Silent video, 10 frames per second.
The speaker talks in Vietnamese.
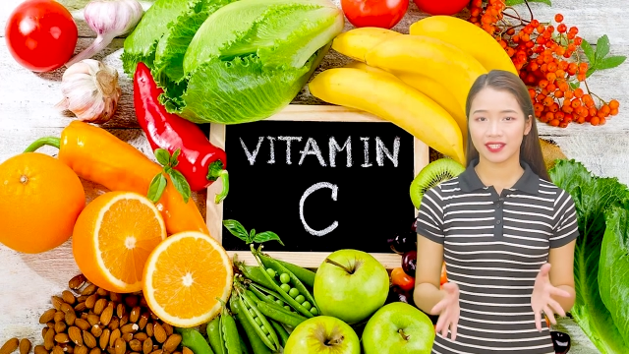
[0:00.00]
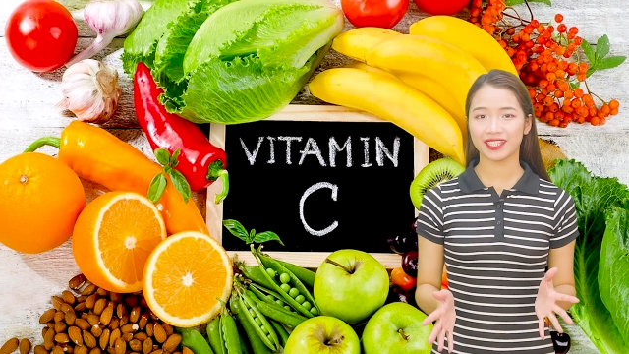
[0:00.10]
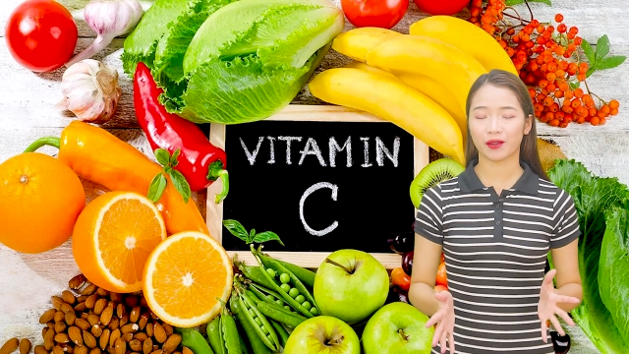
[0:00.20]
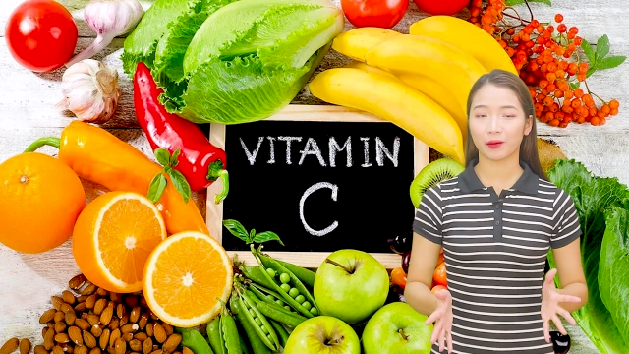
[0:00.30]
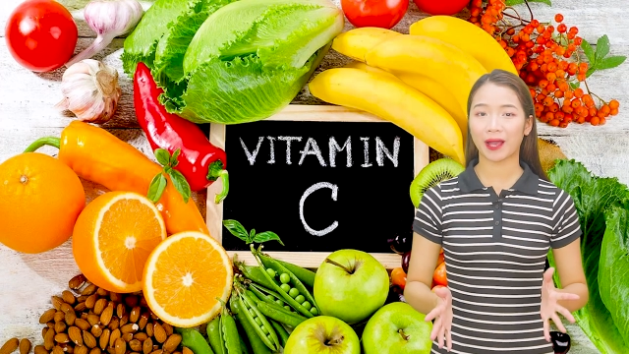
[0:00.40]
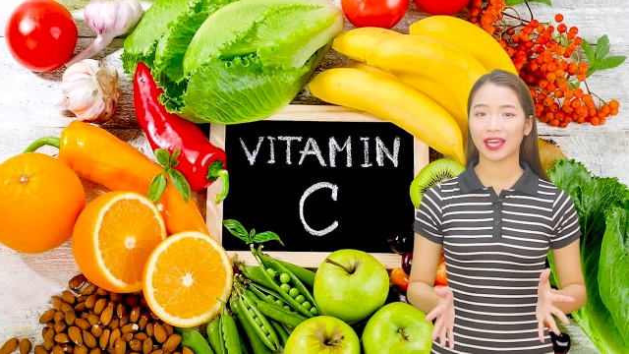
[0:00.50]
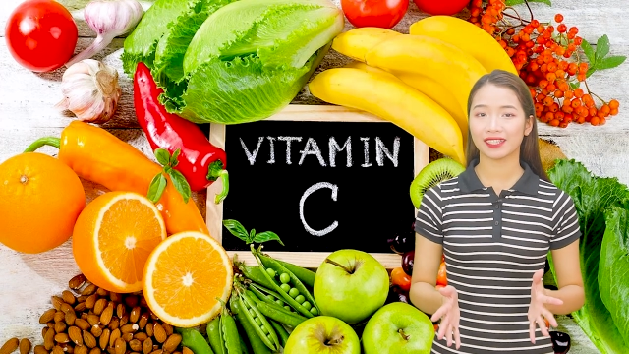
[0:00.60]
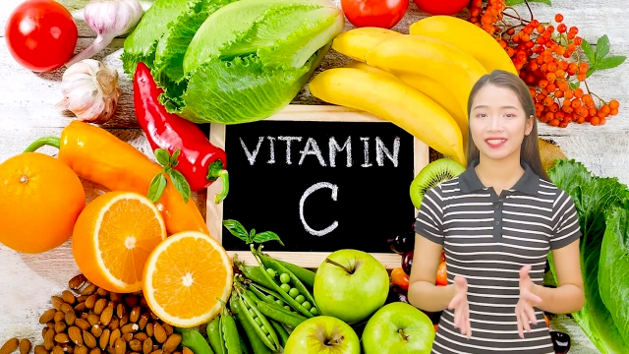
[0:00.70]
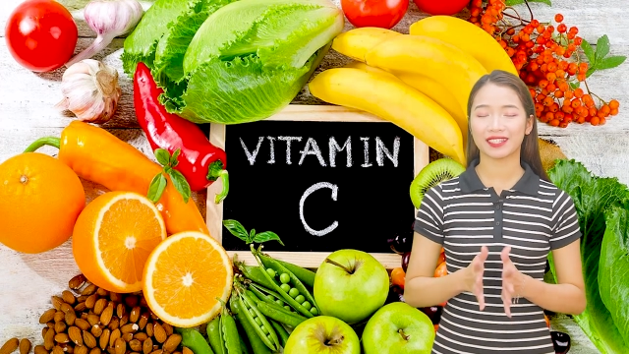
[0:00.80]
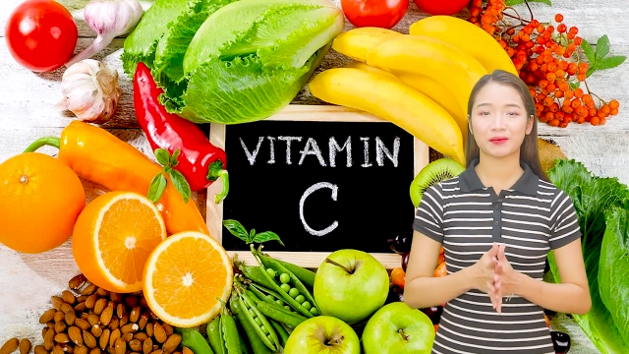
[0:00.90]
Xin chào các bạn,
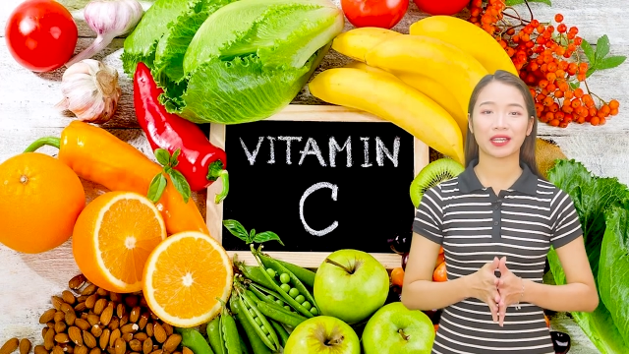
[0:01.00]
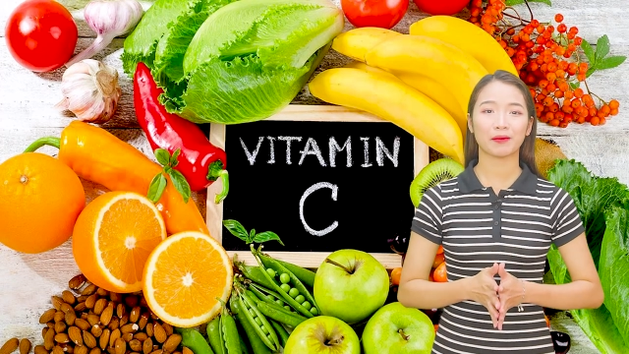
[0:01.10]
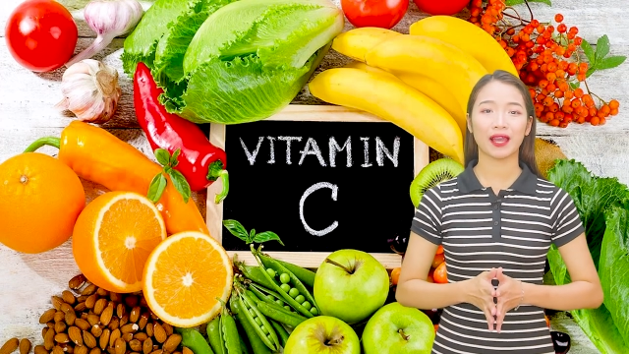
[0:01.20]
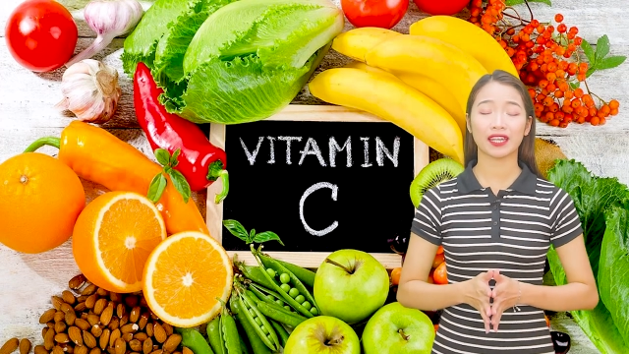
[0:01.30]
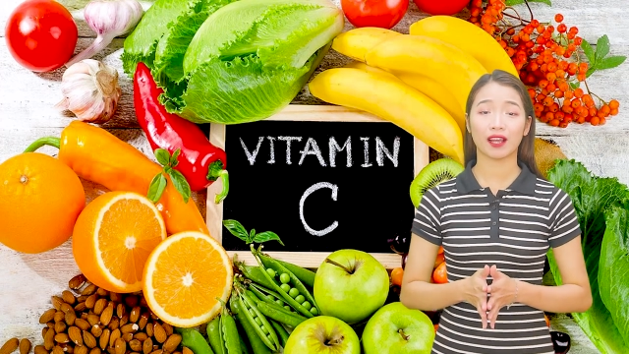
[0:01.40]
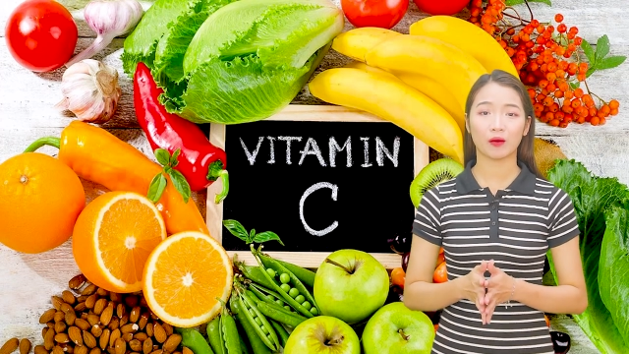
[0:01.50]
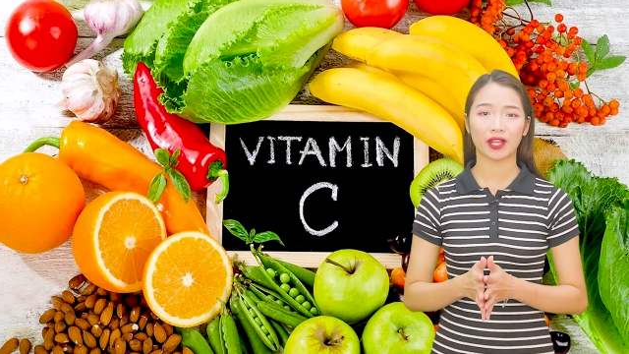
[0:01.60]
chào mừng các bạn đã